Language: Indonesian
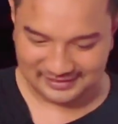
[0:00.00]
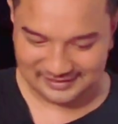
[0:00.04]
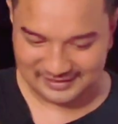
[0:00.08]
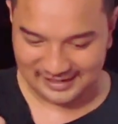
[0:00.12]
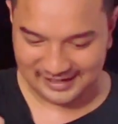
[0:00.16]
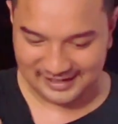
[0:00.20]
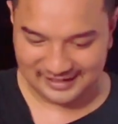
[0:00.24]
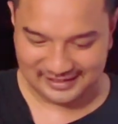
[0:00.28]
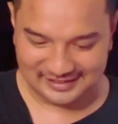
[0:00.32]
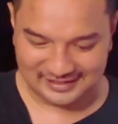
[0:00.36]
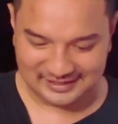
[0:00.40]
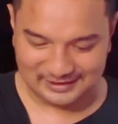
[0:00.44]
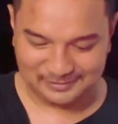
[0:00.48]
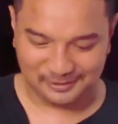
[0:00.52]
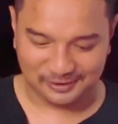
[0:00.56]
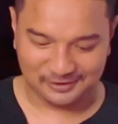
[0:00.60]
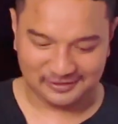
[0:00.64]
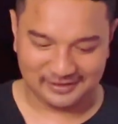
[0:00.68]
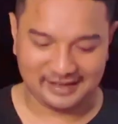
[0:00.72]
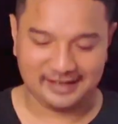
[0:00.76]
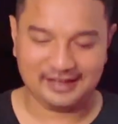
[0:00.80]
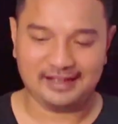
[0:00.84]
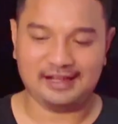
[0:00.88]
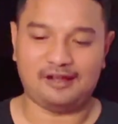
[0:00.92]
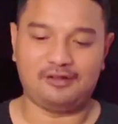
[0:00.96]
nah ini
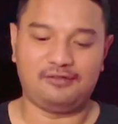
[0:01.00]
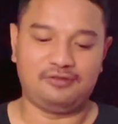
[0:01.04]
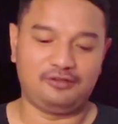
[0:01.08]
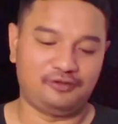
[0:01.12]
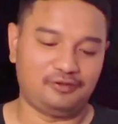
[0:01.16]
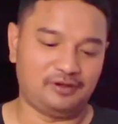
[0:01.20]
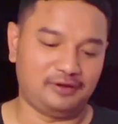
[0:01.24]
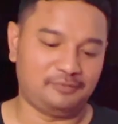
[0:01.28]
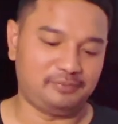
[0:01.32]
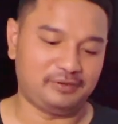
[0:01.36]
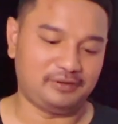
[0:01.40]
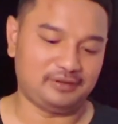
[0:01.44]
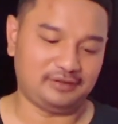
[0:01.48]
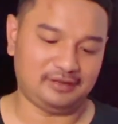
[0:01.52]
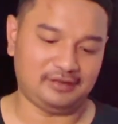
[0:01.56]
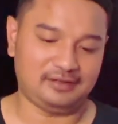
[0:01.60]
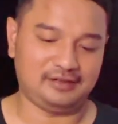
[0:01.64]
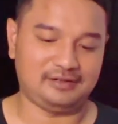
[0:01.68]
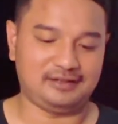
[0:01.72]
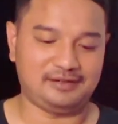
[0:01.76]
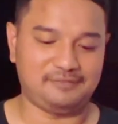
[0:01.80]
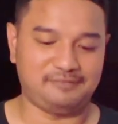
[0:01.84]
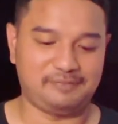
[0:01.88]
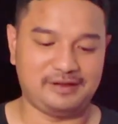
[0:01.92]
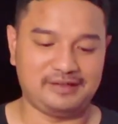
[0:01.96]
disebut eh Allah Akbar
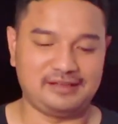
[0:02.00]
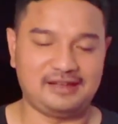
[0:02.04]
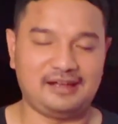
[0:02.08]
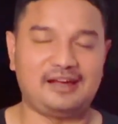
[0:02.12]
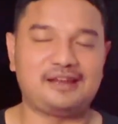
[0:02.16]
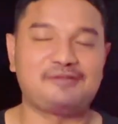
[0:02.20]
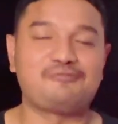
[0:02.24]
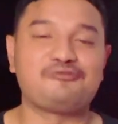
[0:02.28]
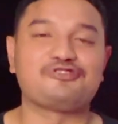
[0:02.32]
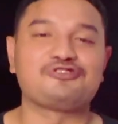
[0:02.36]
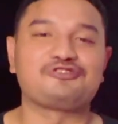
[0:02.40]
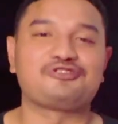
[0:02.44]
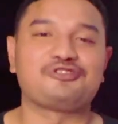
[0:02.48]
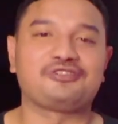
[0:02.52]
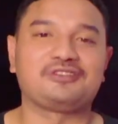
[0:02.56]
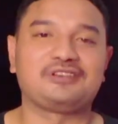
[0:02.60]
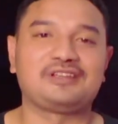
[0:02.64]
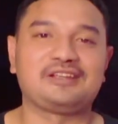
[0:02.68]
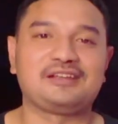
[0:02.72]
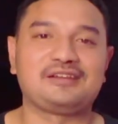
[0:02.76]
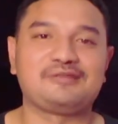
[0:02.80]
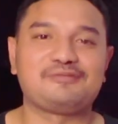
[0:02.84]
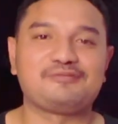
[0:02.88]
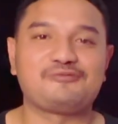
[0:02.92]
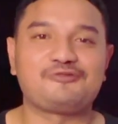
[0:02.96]
kebanyakan
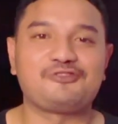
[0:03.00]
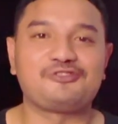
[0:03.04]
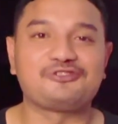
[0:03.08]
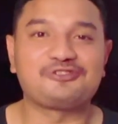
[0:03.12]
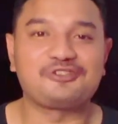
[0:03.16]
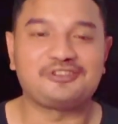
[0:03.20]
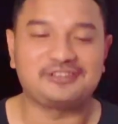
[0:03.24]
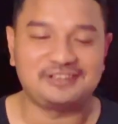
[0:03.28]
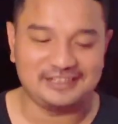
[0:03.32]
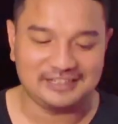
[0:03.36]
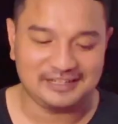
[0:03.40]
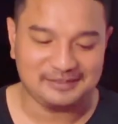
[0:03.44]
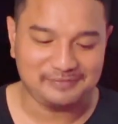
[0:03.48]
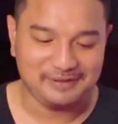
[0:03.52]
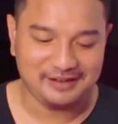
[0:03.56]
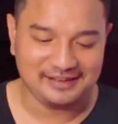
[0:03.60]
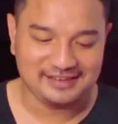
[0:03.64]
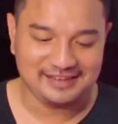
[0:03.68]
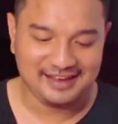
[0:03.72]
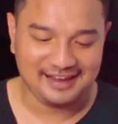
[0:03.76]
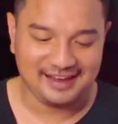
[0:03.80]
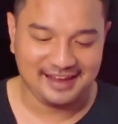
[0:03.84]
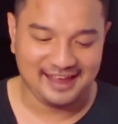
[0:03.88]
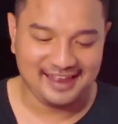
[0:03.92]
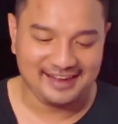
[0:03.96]
montrote montrote
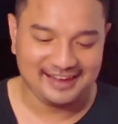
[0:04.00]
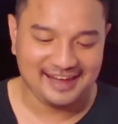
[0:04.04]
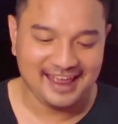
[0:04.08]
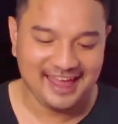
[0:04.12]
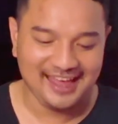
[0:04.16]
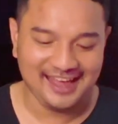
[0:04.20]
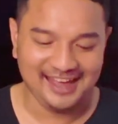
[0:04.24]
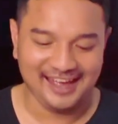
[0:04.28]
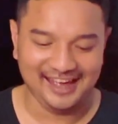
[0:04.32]
kebanyakan